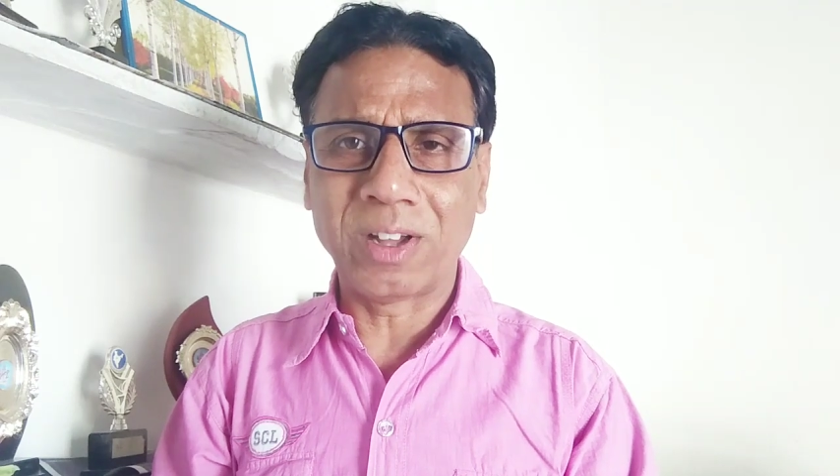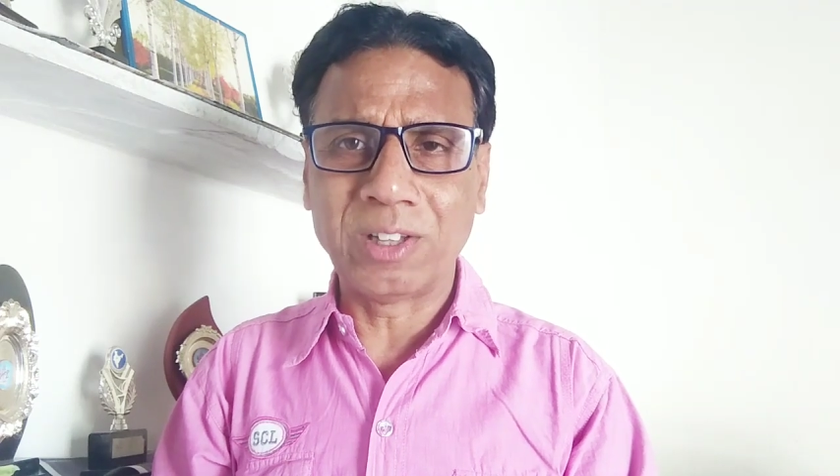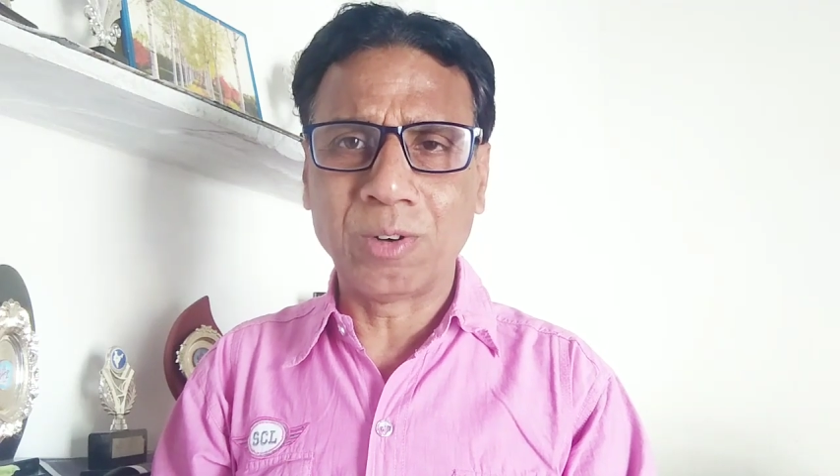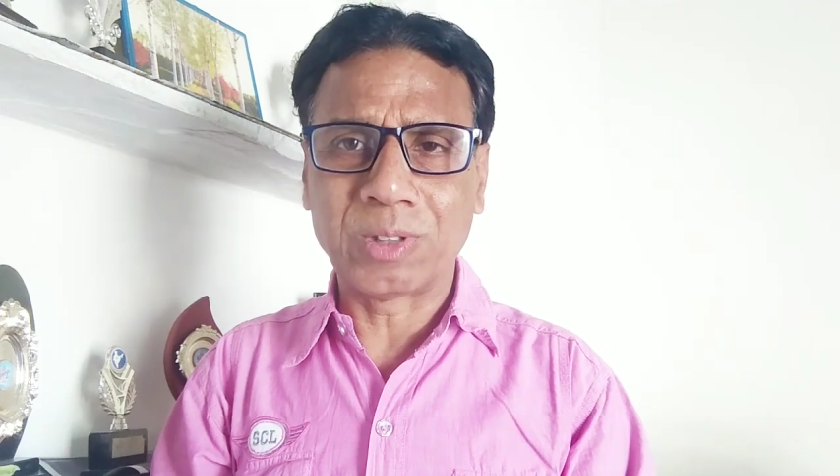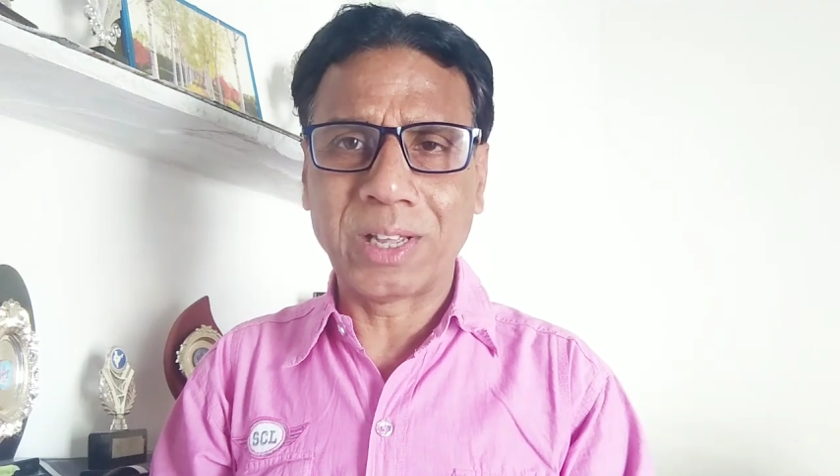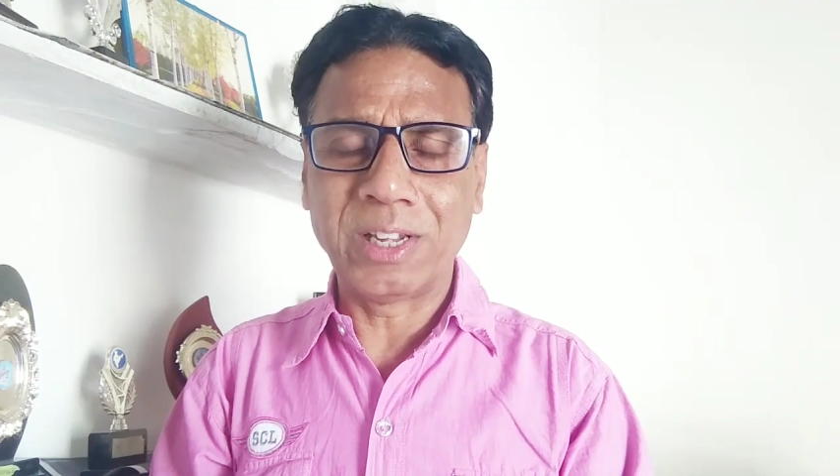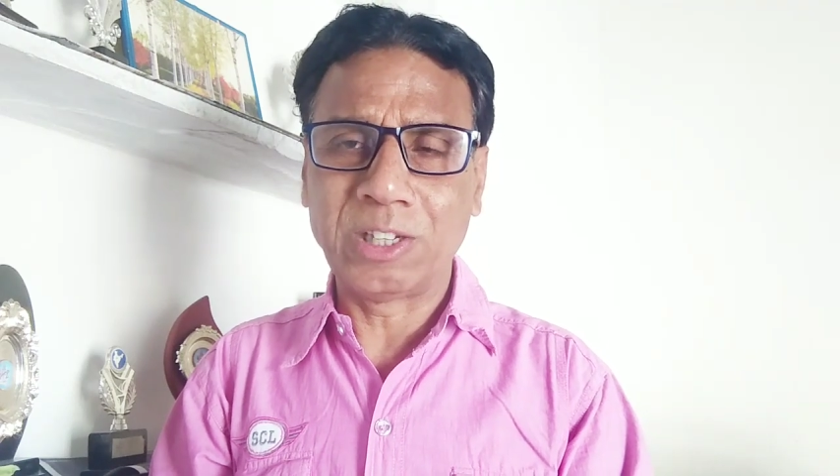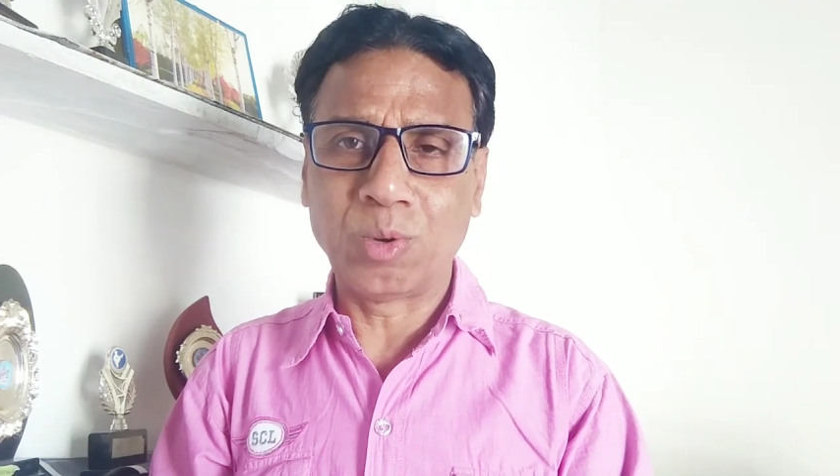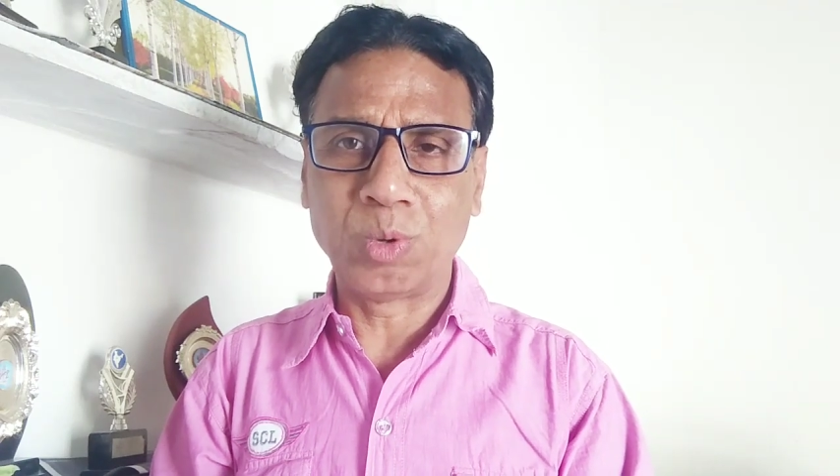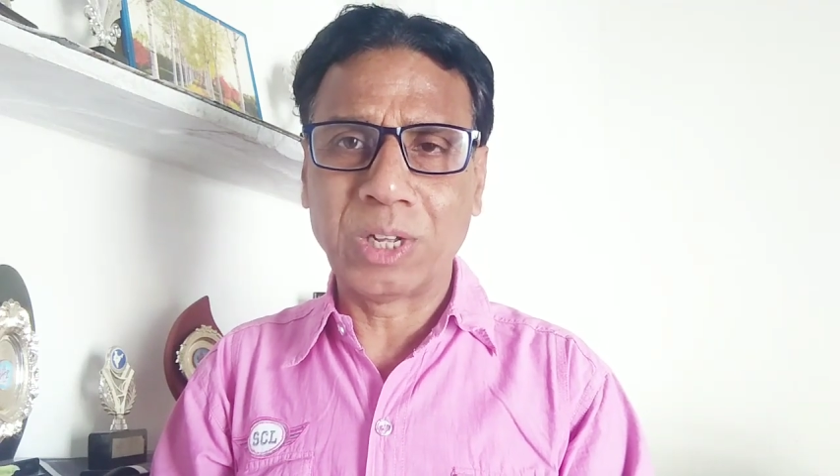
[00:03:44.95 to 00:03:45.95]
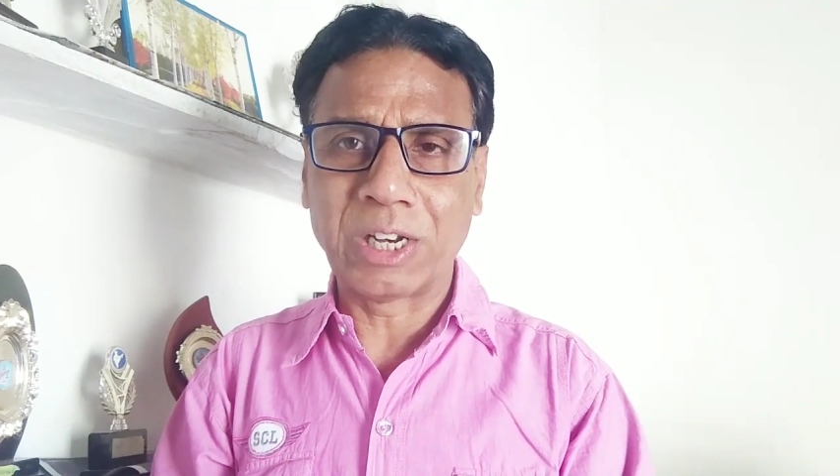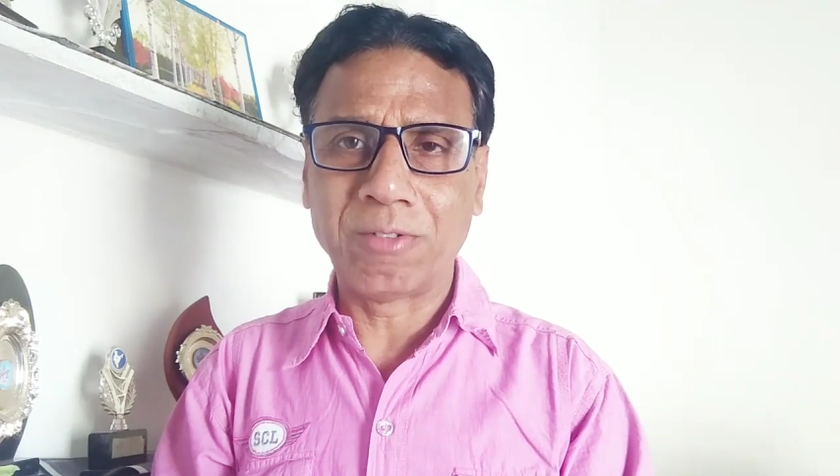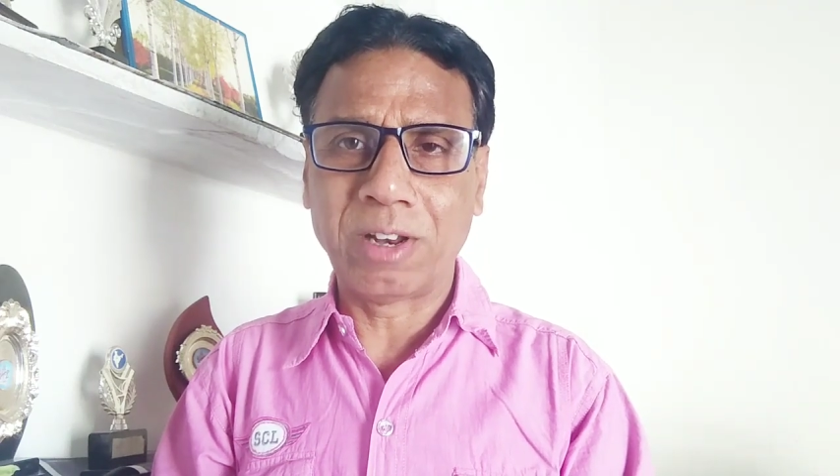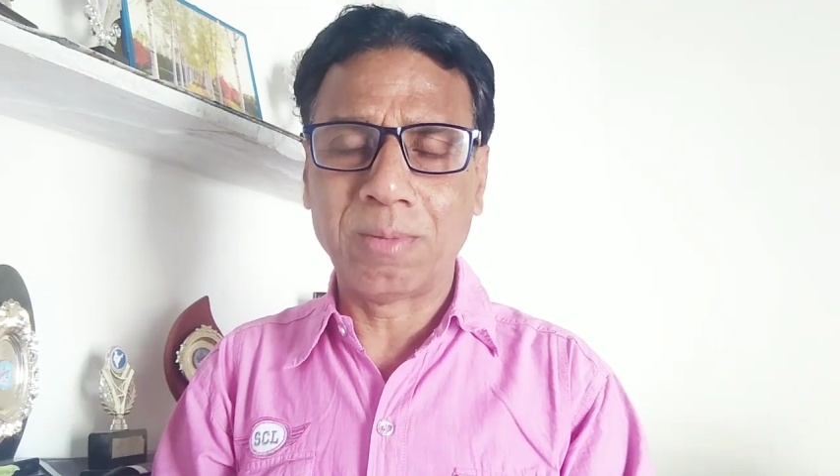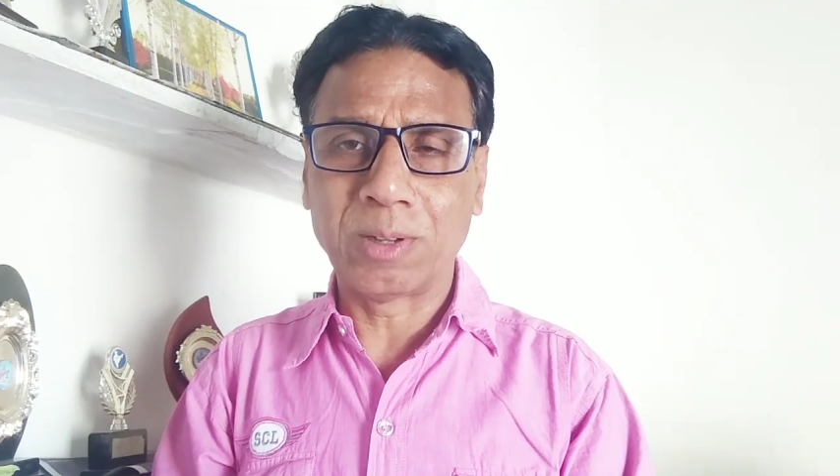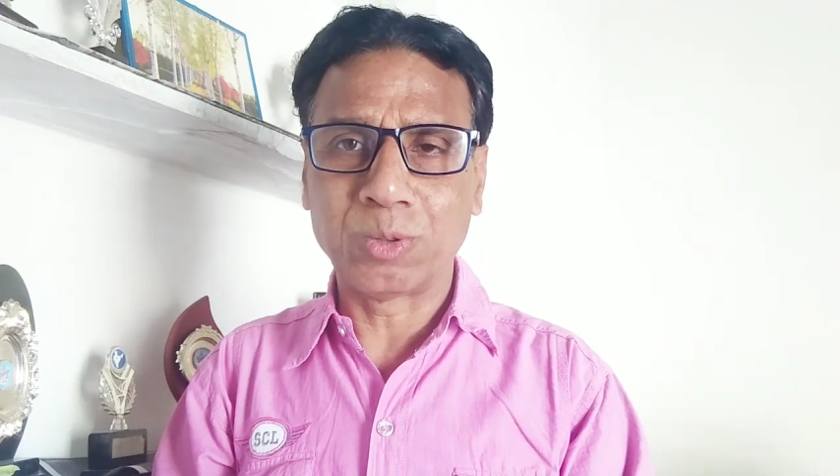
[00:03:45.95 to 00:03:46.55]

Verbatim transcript: फायदा होता है ये जरूर देखने वाली